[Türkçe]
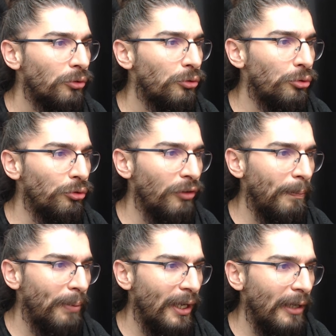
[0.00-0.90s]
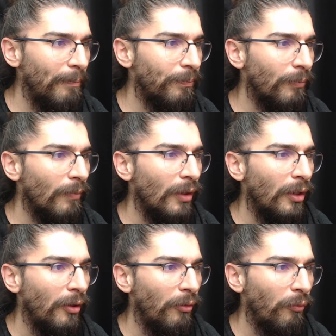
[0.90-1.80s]
Q ve P
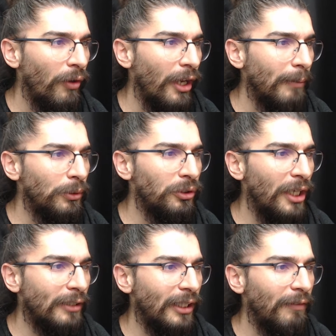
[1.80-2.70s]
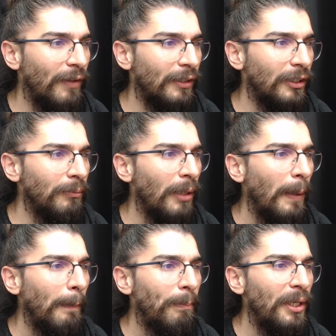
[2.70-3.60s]
veya bunu diğer tarafa attım.
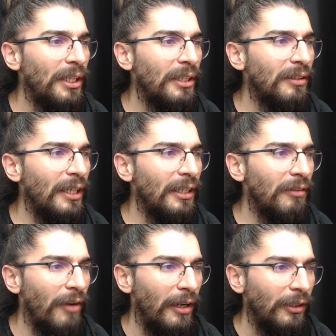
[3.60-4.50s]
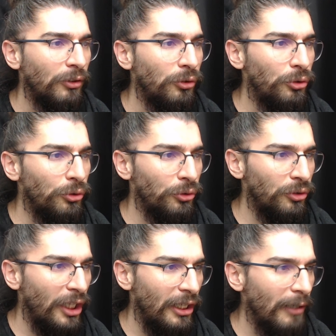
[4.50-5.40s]
P'nin değil ve
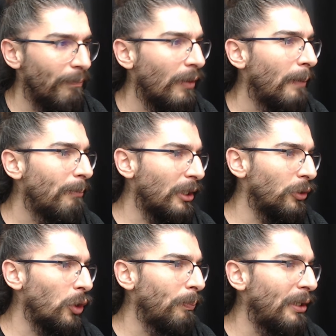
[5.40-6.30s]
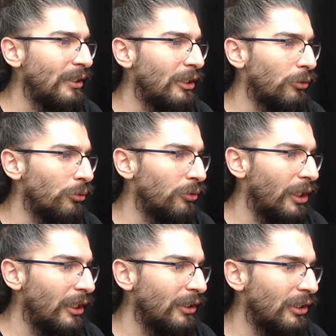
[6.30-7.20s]
Q'nun değili. Bakıyorum P'nin ve Q'nun
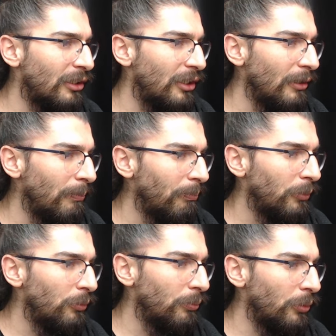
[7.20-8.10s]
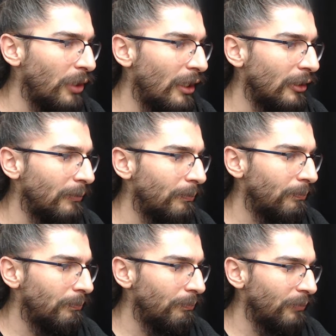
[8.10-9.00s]
değili gitti. Bu kaldı.
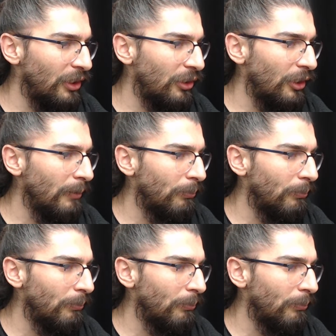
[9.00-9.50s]
Gitti.